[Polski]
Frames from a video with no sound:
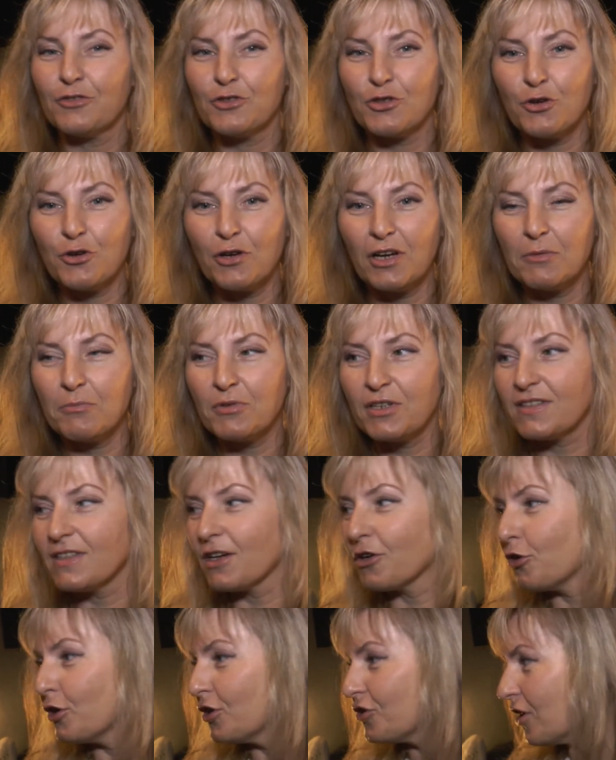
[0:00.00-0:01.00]
Wciąga impreza,
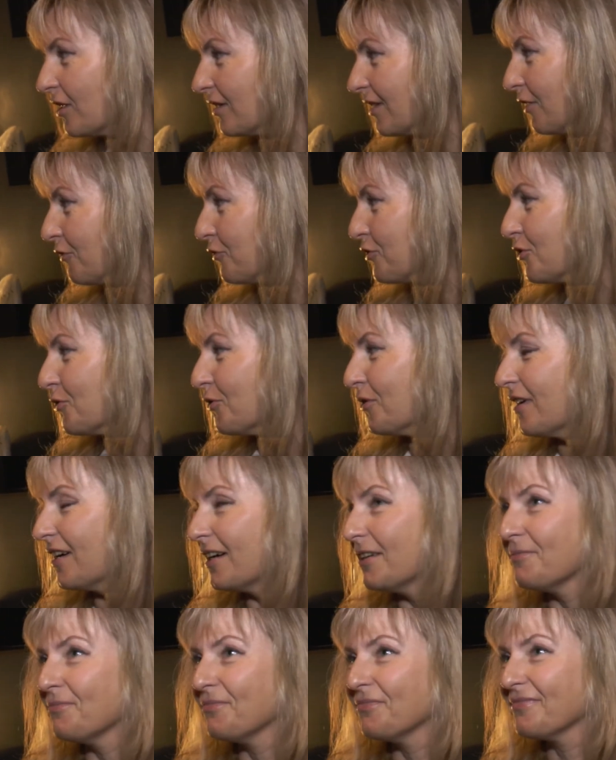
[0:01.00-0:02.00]
koleżanka
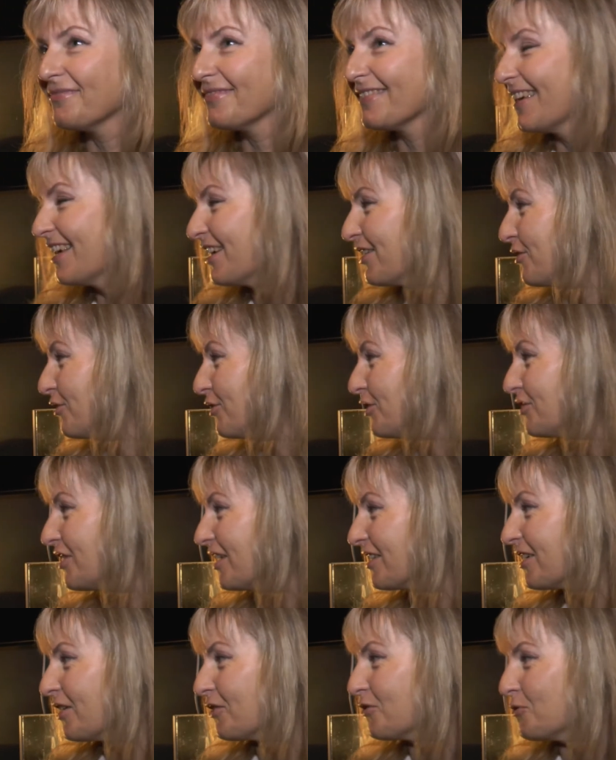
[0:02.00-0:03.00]
wciąga.
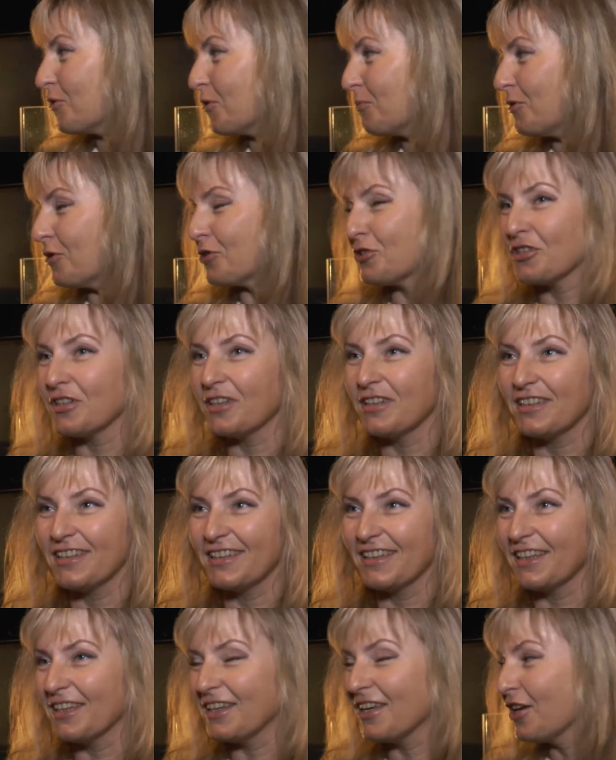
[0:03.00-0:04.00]
Koleżanka tu obok się
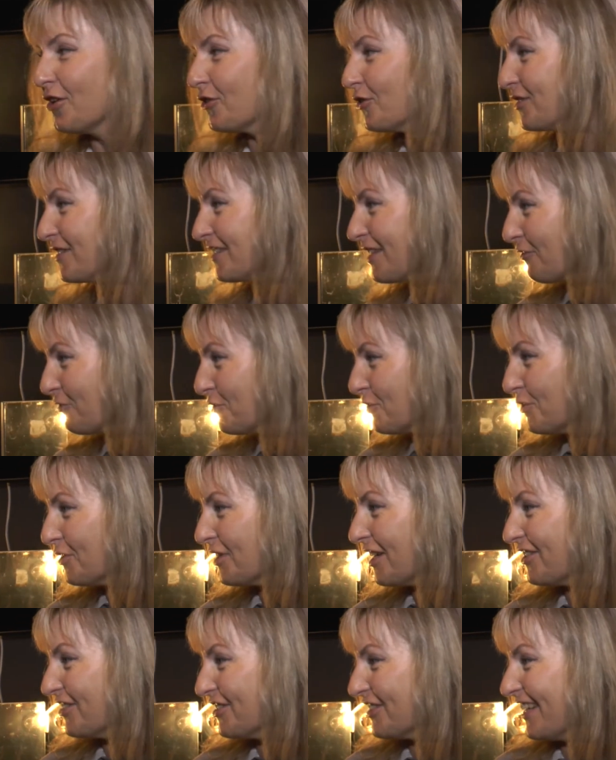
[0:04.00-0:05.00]
kryje, to jest ta
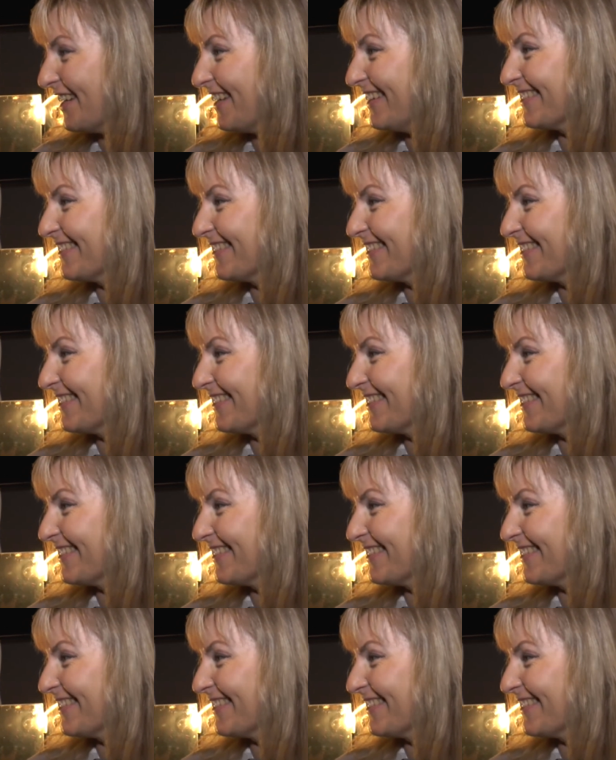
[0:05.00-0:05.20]
wciągaczka.